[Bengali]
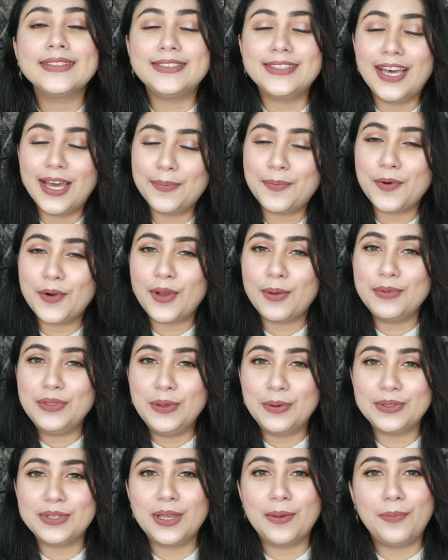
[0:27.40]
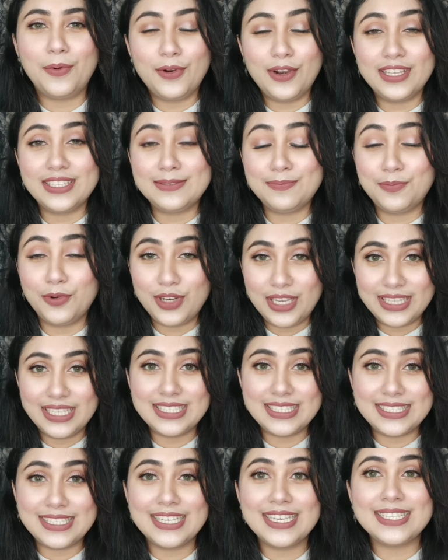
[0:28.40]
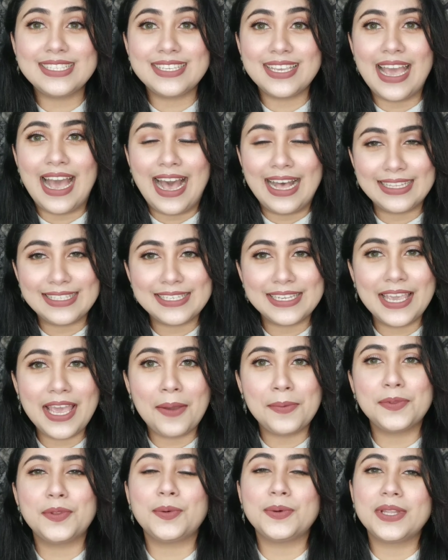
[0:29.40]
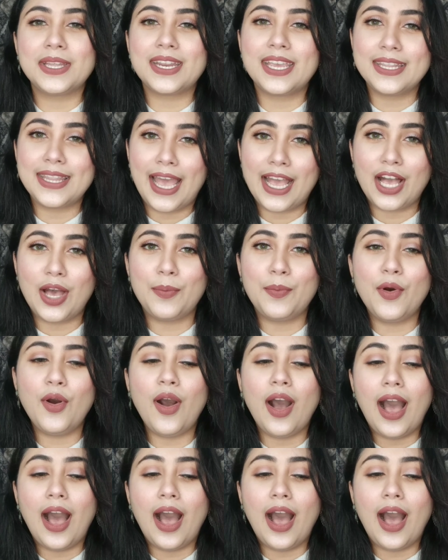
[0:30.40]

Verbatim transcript: তারপর আমি তোমাদের বলে বলে দিচ্ছি যে আজকে আমি তোমাদেরকে দেখাবো